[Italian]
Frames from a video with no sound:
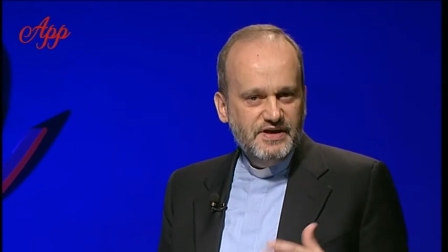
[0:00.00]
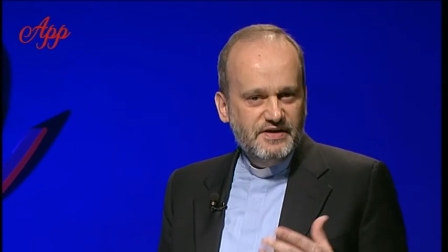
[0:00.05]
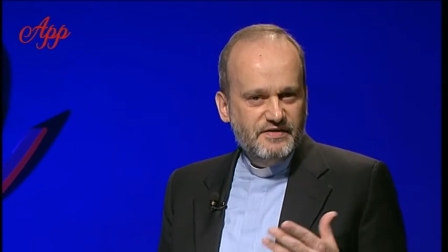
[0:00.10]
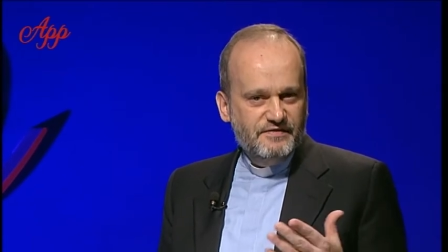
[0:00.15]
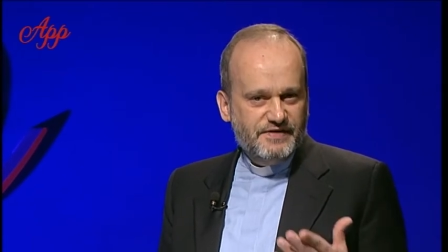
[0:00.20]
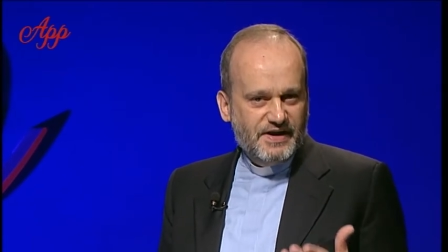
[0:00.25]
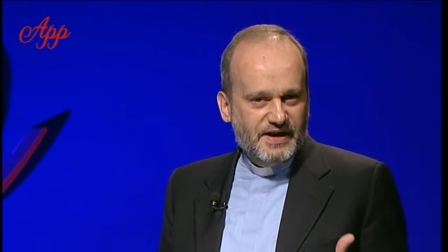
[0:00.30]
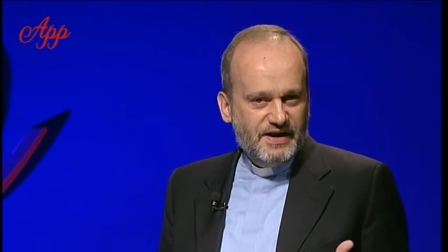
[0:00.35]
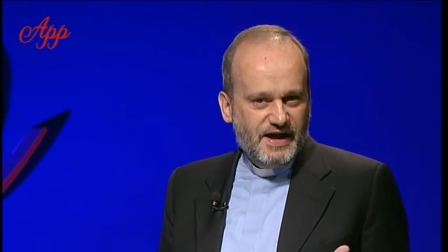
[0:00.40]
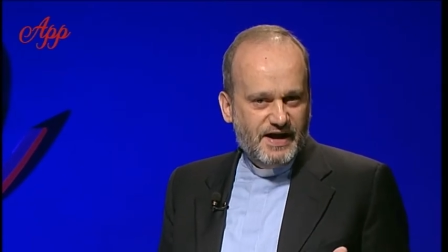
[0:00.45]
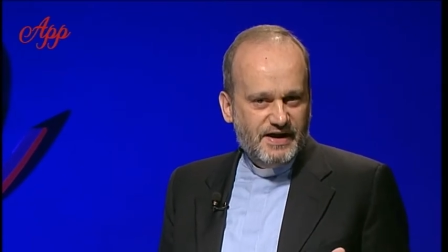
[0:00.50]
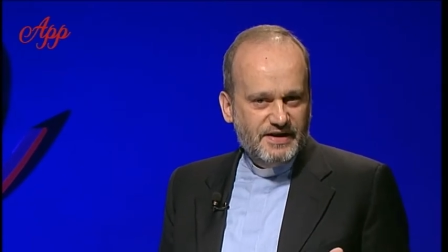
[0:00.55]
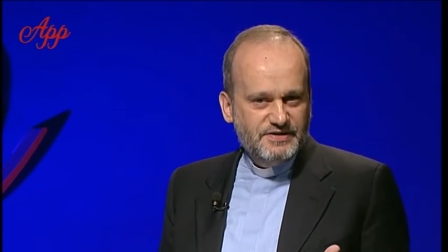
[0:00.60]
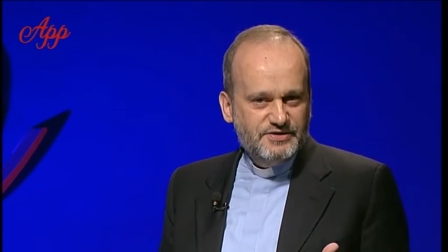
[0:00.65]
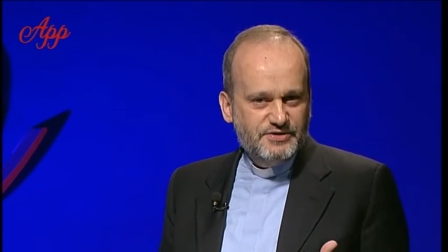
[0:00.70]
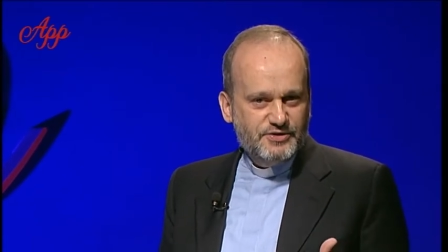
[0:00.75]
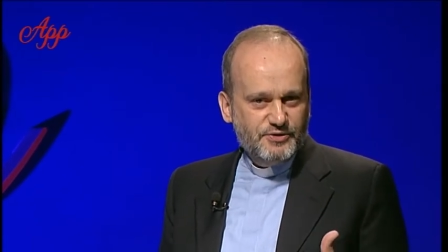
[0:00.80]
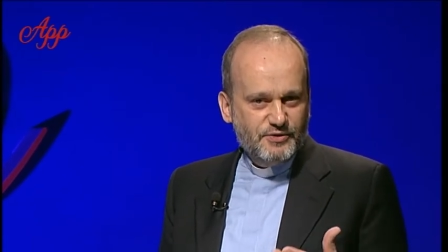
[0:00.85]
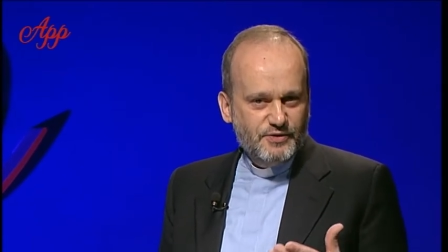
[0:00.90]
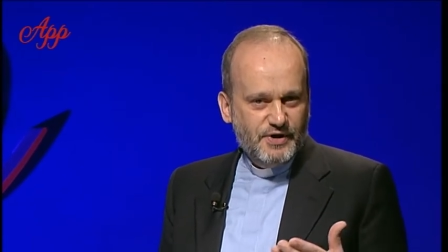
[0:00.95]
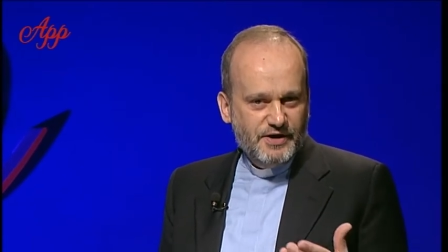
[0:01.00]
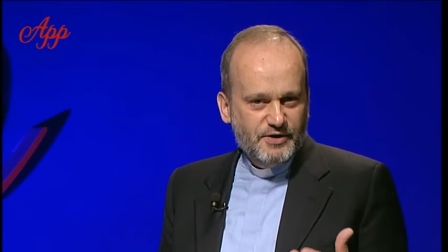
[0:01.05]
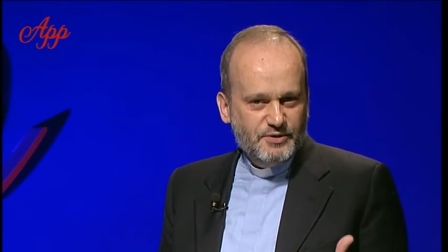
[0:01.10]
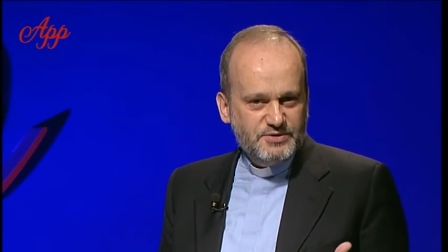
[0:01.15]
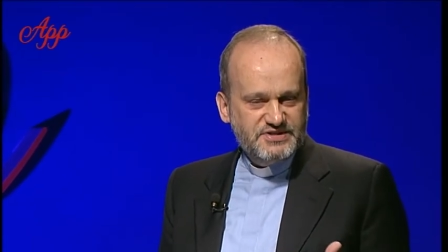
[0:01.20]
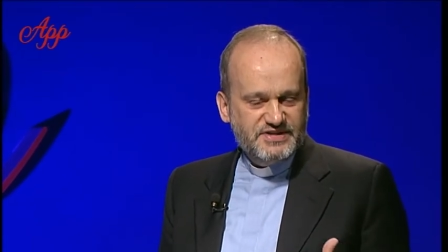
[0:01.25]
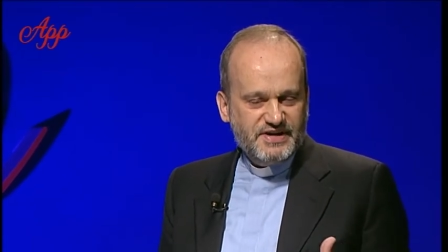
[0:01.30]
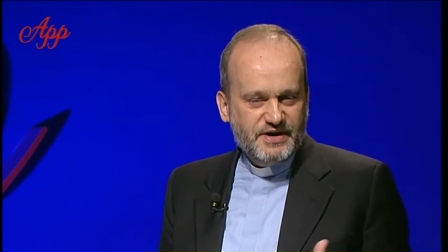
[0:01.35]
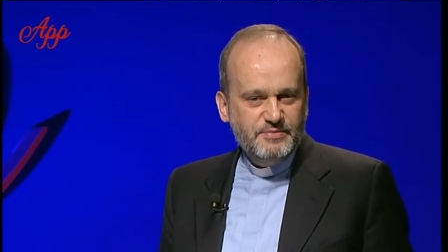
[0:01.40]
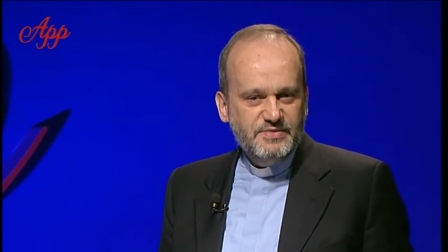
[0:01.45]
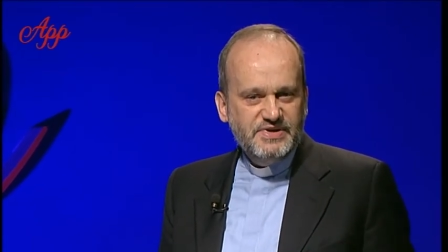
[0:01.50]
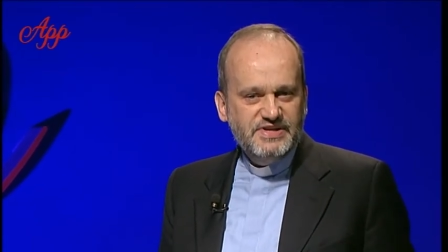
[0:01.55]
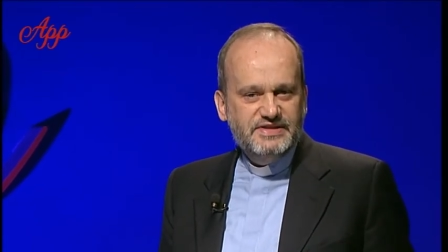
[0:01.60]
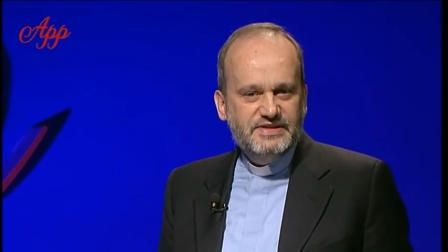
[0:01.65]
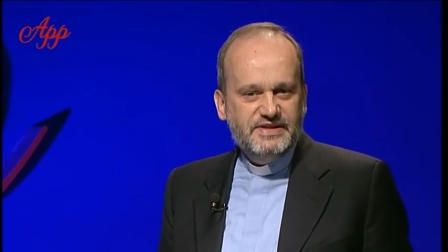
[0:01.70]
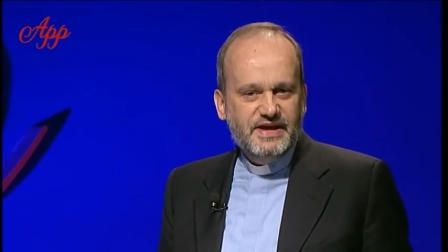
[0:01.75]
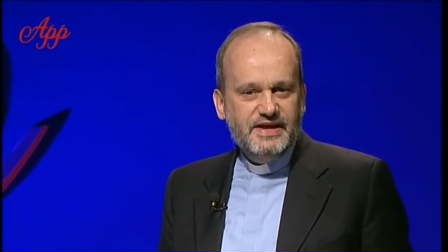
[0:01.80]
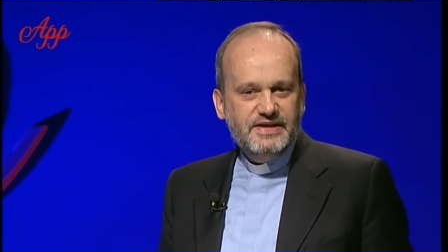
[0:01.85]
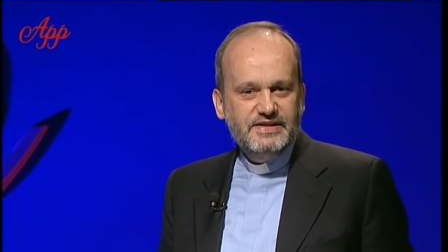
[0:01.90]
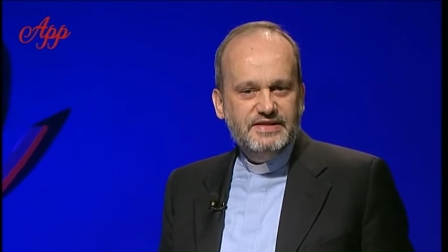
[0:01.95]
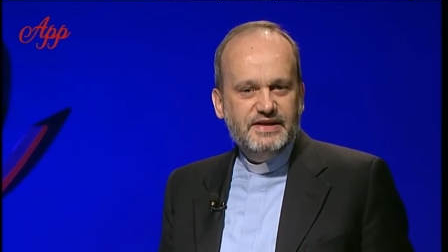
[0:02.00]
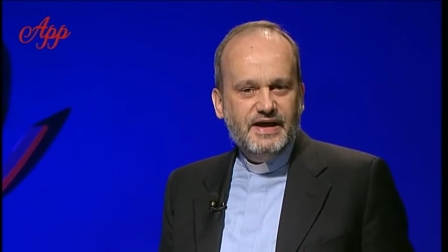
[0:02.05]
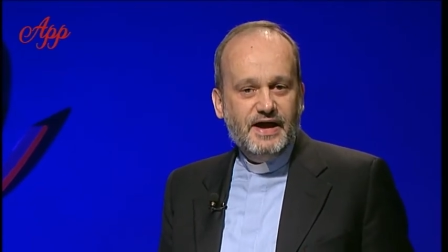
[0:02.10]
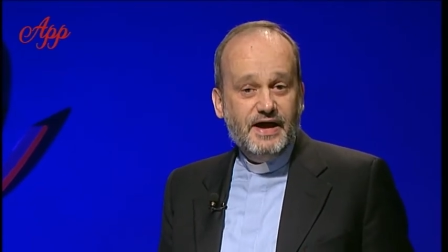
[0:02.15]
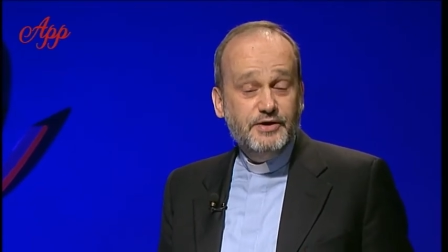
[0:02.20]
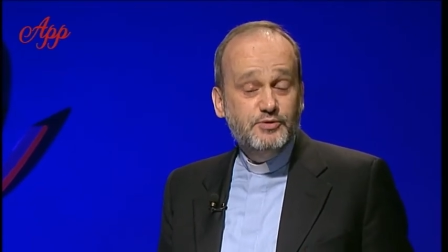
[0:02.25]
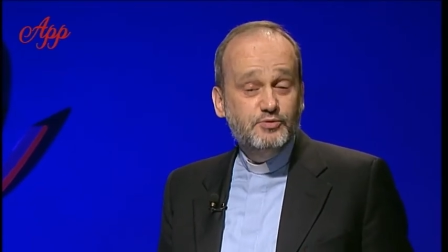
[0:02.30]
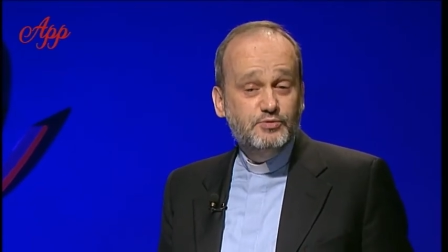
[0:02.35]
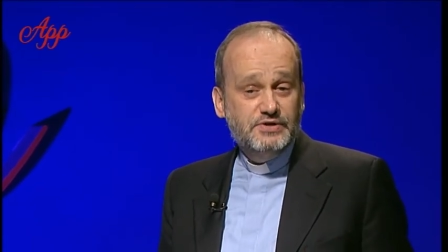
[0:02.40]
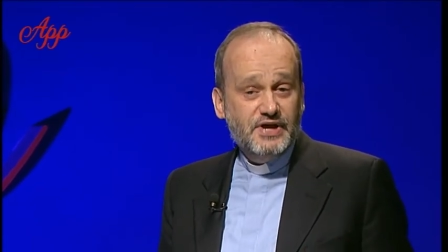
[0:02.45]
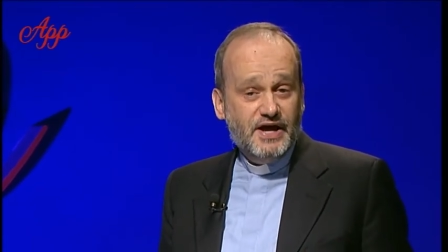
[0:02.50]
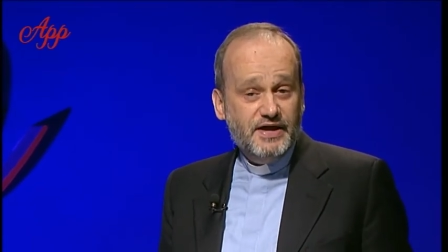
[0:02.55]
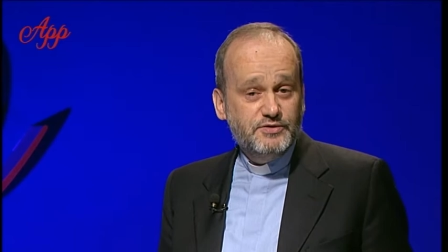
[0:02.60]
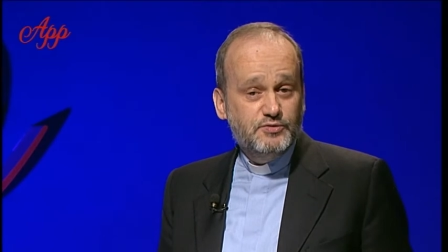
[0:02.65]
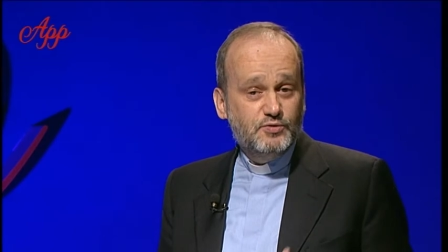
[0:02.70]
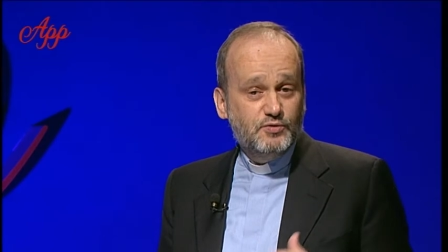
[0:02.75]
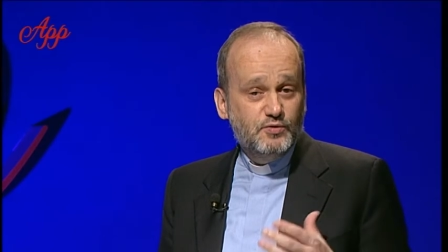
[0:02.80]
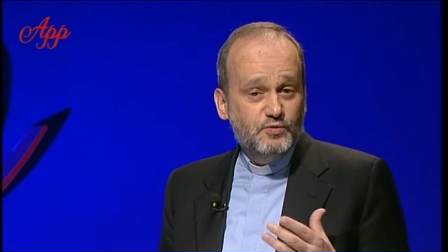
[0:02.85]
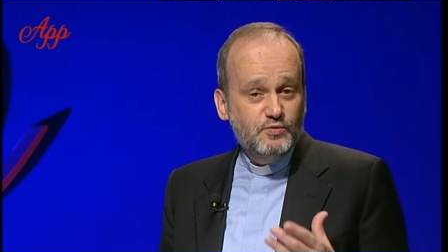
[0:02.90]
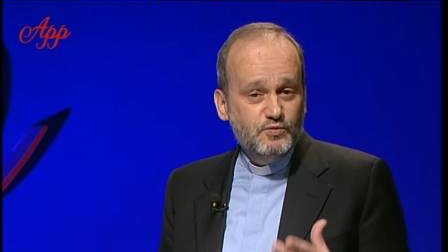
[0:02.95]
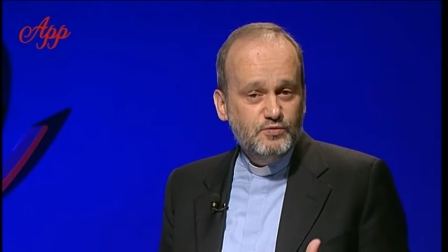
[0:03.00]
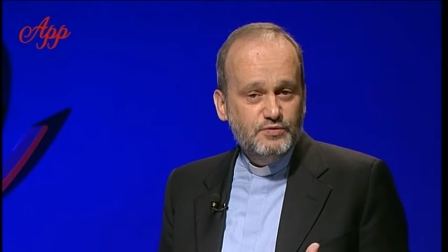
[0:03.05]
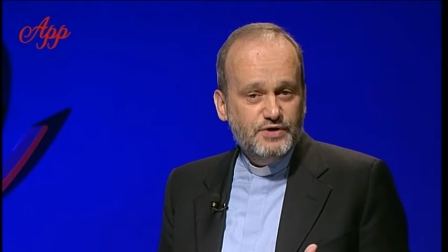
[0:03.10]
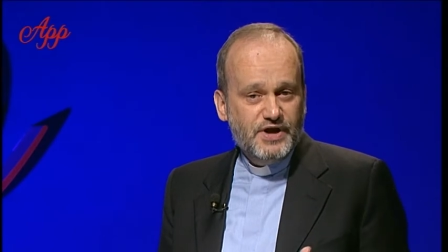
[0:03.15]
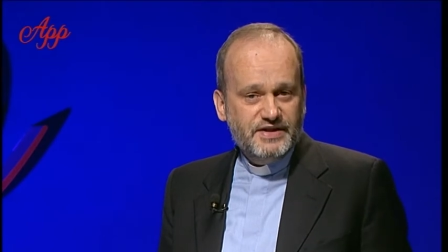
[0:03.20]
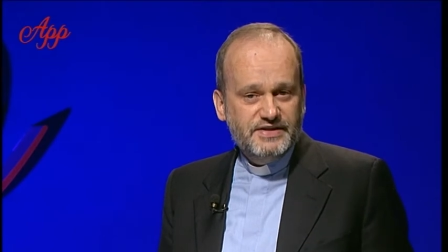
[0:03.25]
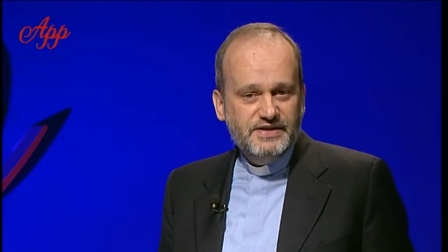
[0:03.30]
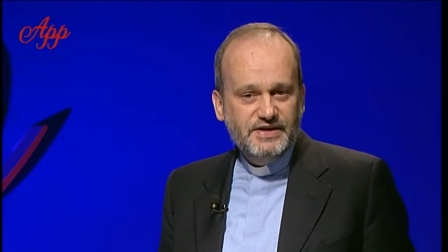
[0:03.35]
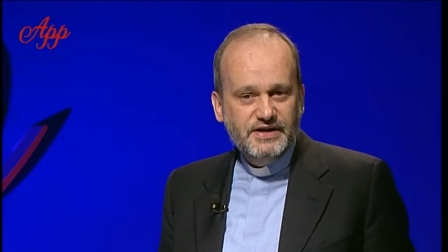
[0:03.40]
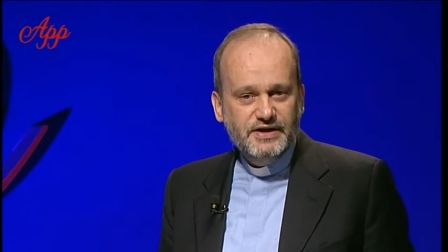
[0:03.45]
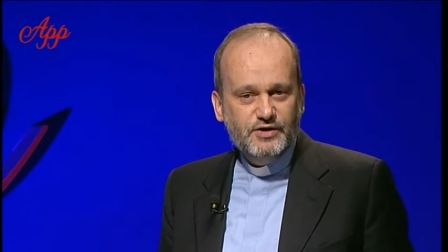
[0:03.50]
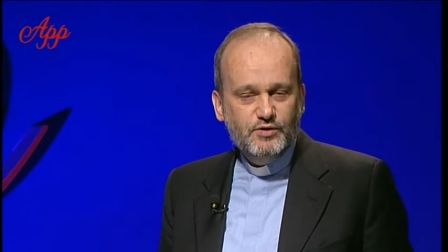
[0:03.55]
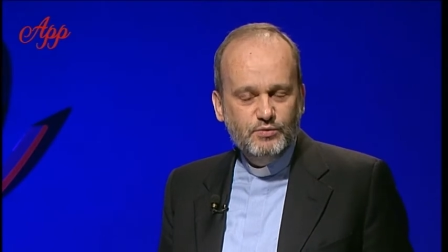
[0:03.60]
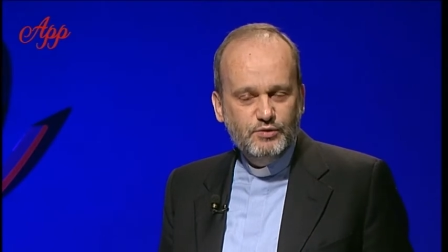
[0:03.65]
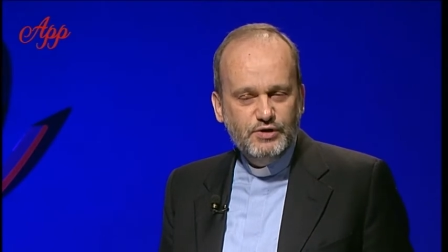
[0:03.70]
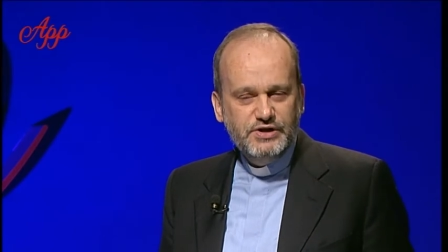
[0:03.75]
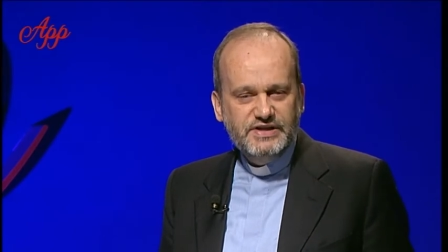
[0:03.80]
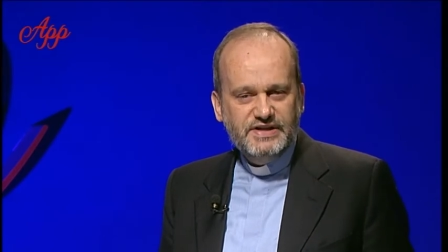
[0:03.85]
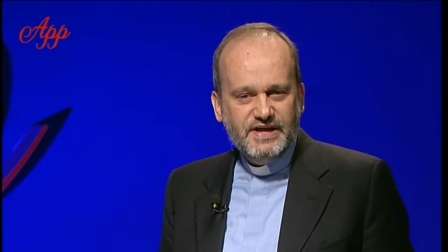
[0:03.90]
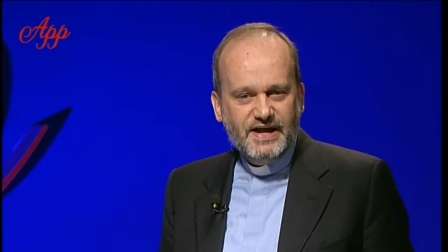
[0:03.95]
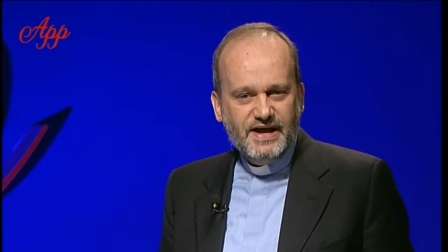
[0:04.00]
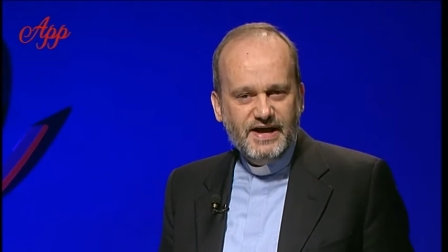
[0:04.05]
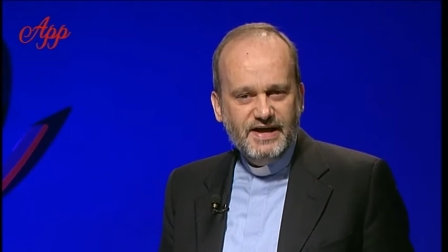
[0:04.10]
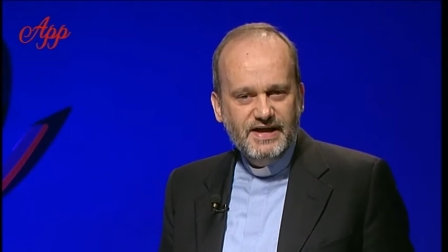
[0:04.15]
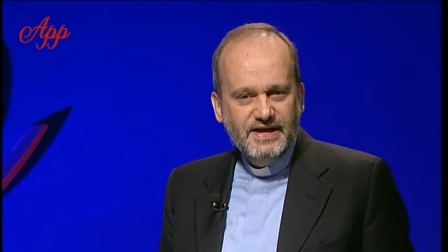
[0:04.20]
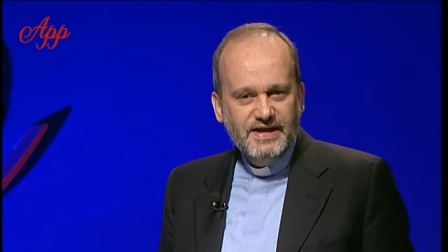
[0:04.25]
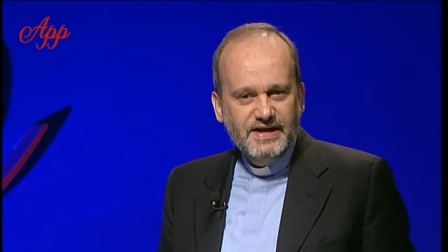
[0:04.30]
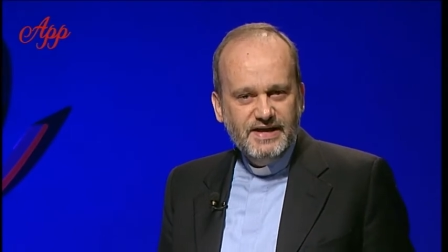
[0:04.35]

Fra l'altro la nostra emittente ha aiutato una delle comunità